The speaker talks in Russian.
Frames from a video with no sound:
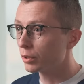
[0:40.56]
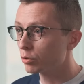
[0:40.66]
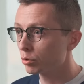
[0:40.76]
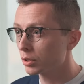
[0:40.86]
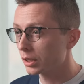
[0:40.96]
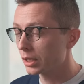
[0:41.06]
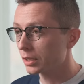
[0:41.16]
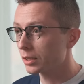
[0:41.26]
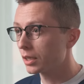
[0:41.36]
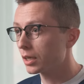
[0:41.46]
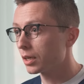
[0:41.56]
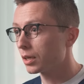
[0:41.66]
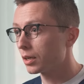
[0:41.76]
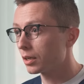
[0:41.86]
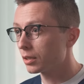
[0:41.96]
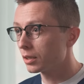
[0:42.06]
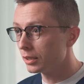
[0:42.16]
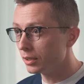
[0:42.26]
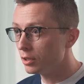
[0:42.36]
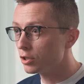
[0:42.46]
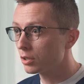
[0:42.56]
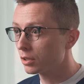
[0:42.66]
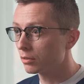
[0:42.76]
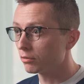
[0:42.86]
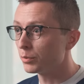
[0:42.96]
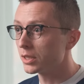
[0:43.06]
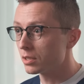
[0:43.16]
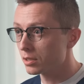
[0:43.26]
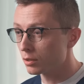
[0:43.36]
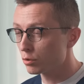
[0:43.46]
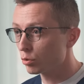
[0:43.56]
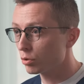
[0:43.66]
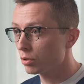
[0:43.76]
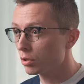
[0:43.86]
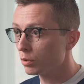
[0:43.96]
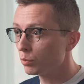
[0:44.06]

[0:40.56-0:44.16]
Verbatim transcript: Перекрут – это когда яичник вместе с кистой